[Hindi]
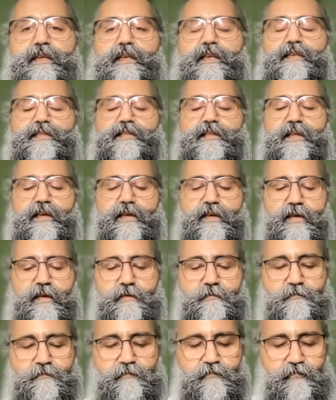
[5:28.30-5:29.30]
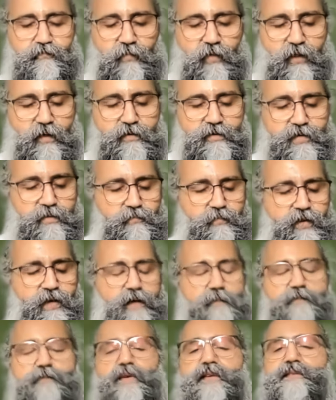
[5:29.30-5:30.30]
इसलिए जब भी
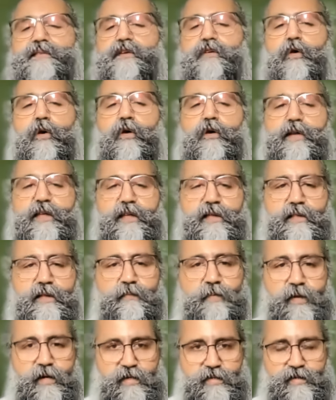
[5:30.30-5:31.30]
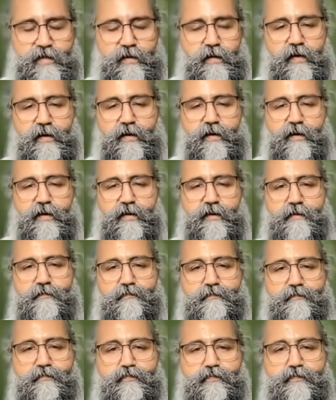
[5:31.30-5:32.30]
हम किसी और के लिए प्रडिक्शन कर रहे हैं
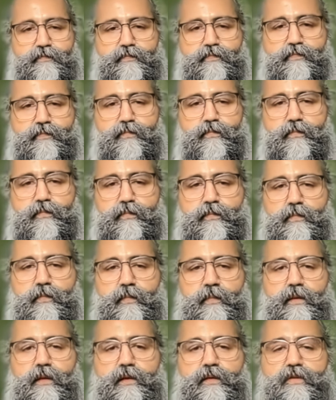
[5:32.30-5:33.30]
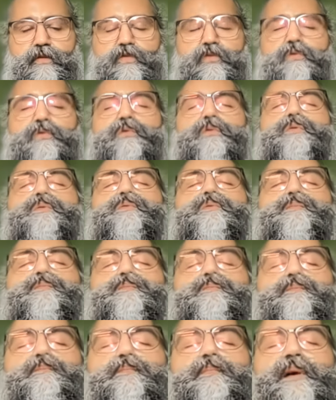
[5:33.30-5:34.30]
तो
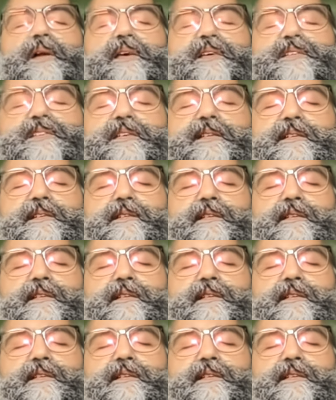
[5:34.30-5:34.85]
प्रडिक्शन